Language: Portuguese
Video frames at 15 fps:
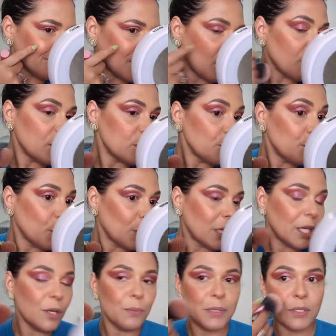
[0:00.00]
Talvez um
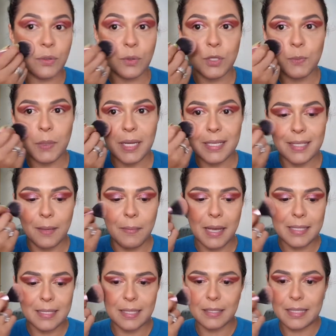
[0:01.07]
pouquinho, mas eu não esperei essa
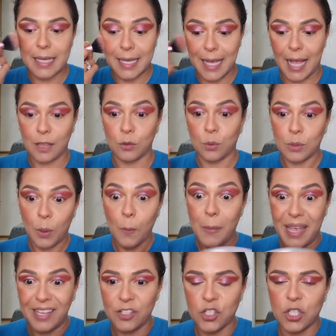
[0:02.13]
base secar
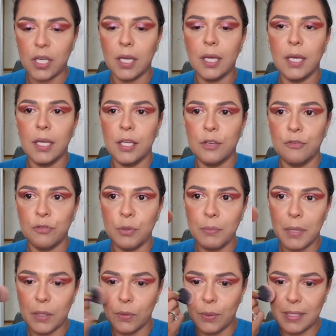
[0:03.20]
totalmente. E fui
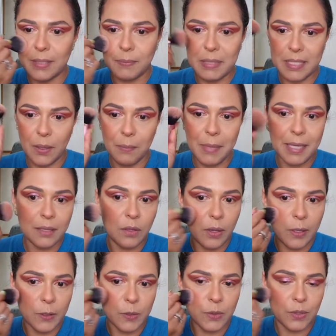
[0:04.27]
meio... Esse pincel é bem
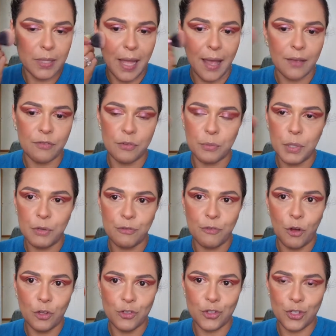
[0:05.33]
denso, tá? E fui meio
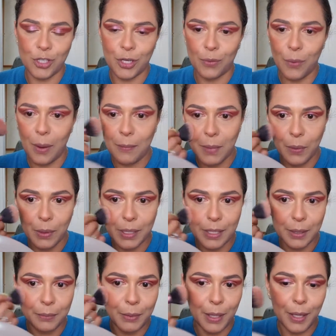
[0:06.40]
fortinha com a mão
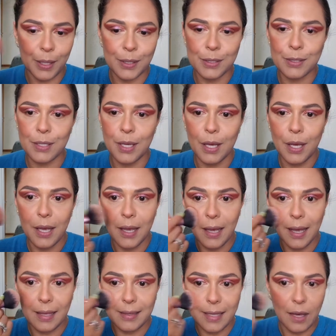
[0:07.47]
aqui, mas...
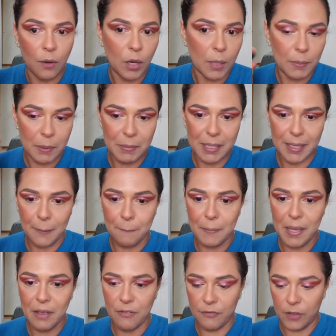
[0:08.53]
Até agora, pra mim, tá
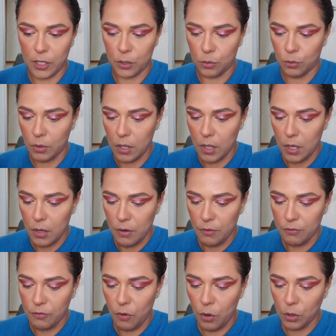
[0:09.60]
perfeito.
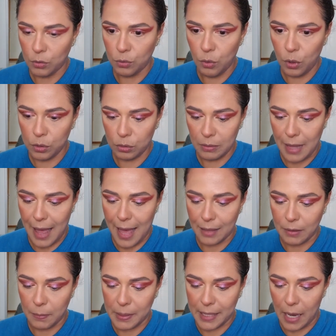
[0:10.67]
Vou do outro
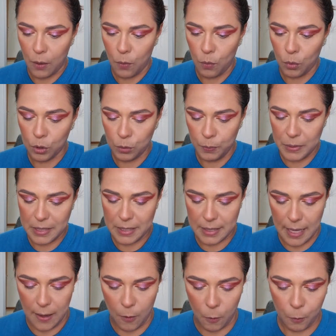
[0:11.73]
lado aplicar com outro
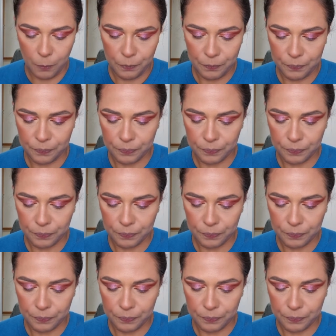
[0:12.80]
pincel.